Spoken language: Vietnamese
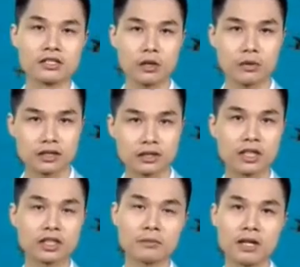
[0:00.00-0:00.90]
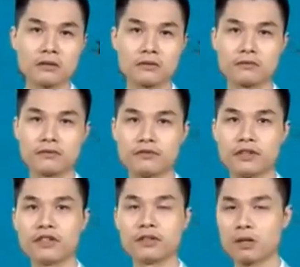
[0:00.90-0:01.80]
sau là Tây Tây Bắc về
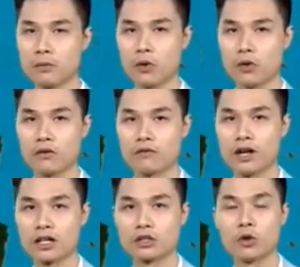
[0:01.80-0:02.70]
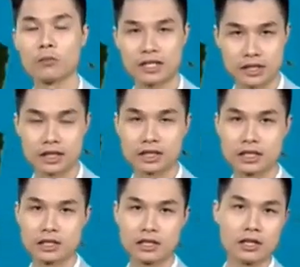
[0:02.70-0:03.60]
phía vịnh Bắc Bộ và cường độ mạnh dần.
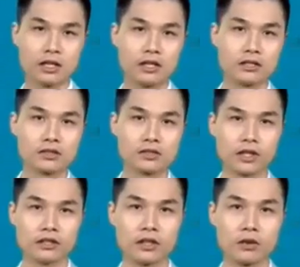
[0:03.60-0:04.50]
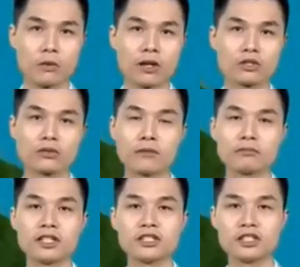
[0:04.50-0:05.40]
Do ảnh hưởng của bão số
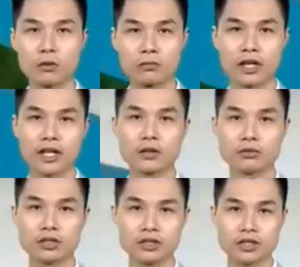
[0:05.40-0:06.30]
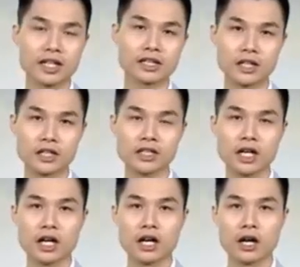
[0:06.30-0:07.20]
5 nên trong hôm nay cũng như những ngày tới,
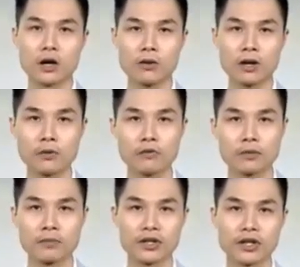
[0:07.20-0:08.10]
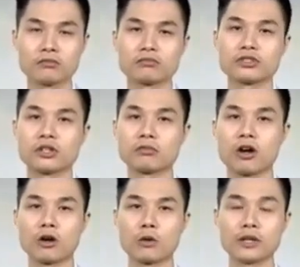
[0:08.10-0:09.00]
hầu khắp khu vực Biển Đông, trong
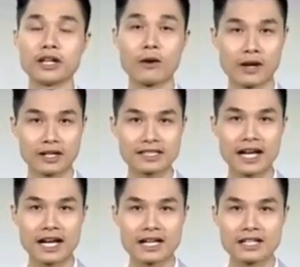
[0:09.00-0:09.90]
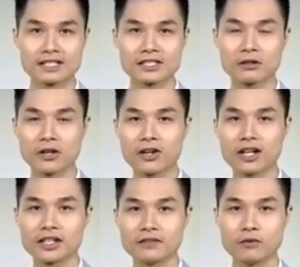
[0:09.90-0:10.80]
đó có quần đảo Hoàng Sa, sau đó
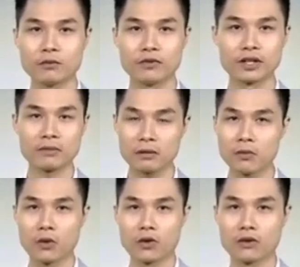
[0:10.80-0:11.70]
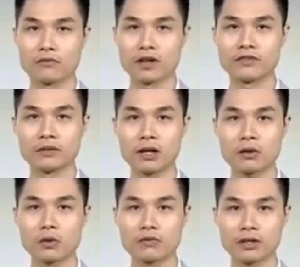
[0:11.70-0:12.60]
là đến vùng vịnh Bắc Bộ và phía
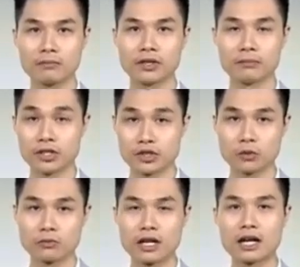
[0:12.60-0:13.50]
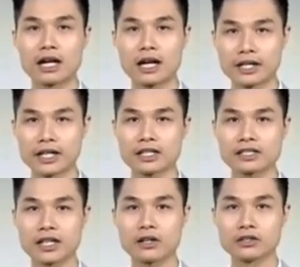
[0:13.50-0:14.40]
Bắc của ven biển Miền Trung, khả năng
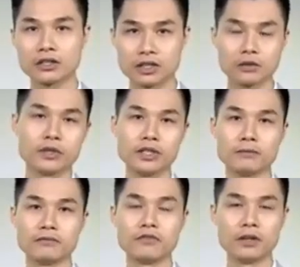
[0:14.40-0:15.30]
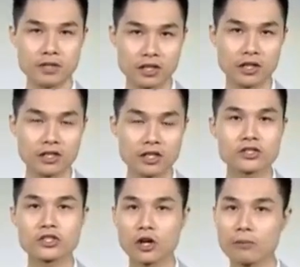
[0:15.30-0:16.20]
sẽ có thời tiết nguy hiểm với mưa lớn,
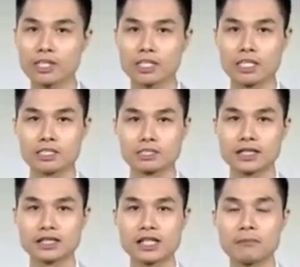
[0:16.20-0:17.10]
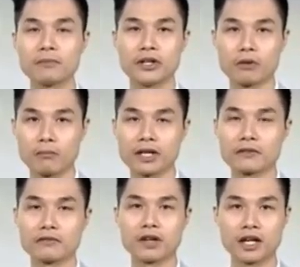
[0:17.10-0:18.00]
gió mạnh, tình trạng biển động mạnh
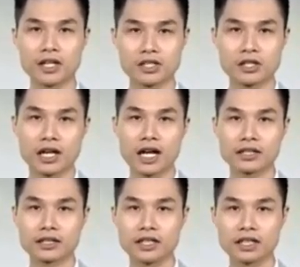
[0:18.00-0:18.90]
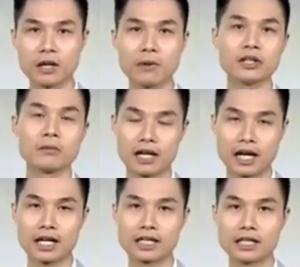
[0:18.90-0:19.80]
và gây trở ngại đến các hoạt động hàng
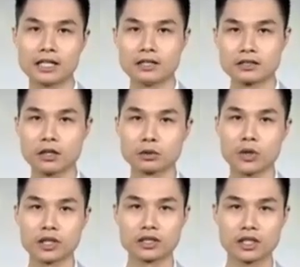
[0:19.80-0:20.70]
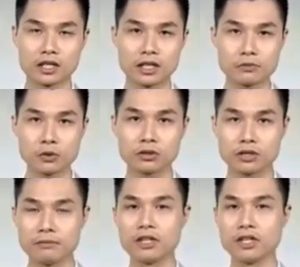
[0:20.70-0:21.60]
hải. Tàu thuyền cần gấp rút
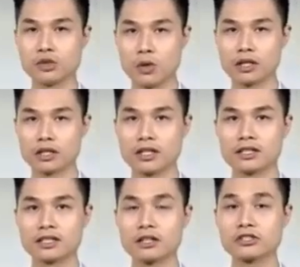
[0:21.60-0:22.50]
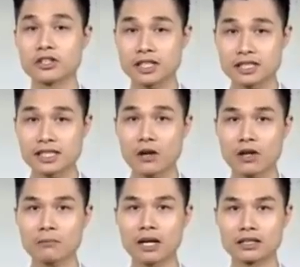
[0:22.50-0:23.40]
tìm nơi trú ẩn, theo dõi sát sao
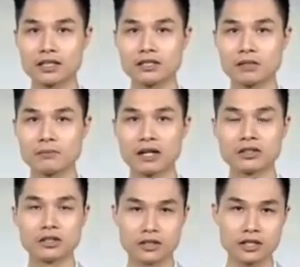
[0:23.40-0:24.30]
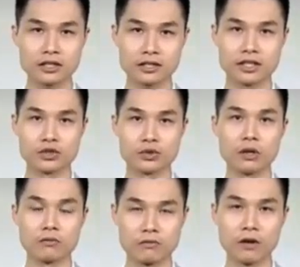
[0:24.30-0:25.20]
các bản tin dự báo thời tiết để chủ
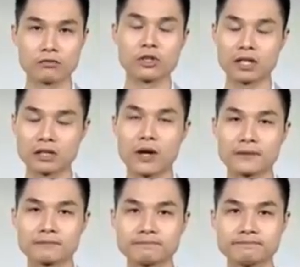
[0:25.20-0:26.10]
động phòng chống an toàn.